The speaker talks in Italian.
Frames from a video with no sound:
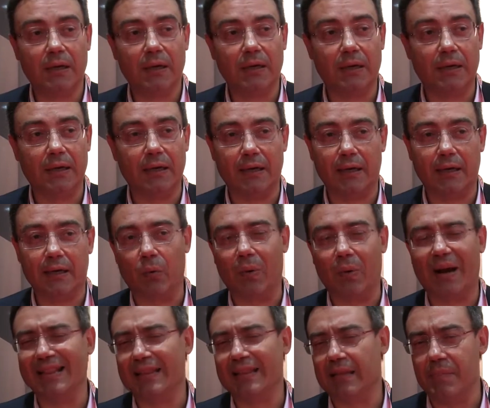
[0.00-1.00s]
eh,
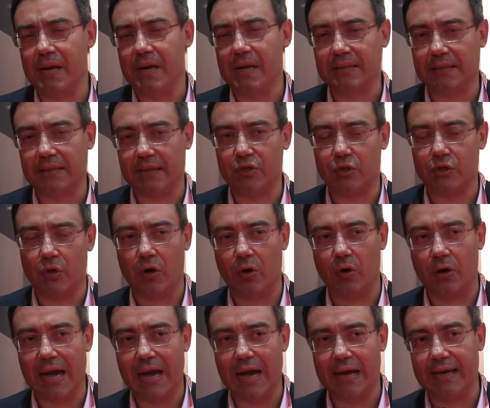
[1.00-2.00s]
40 amministrazioni
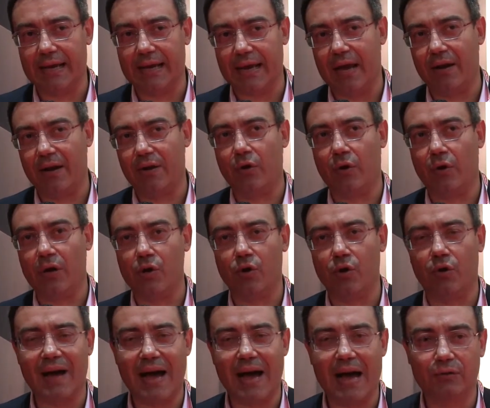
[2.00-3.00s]
locali che hanno
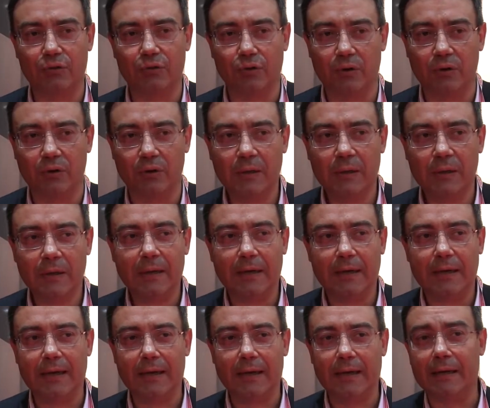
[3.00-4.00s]
innovato
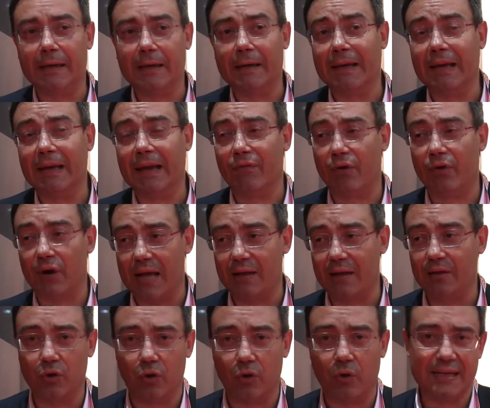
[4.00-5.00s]
eh,
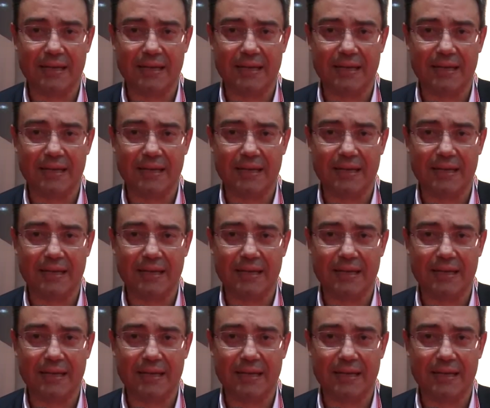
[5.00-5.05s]
lavorando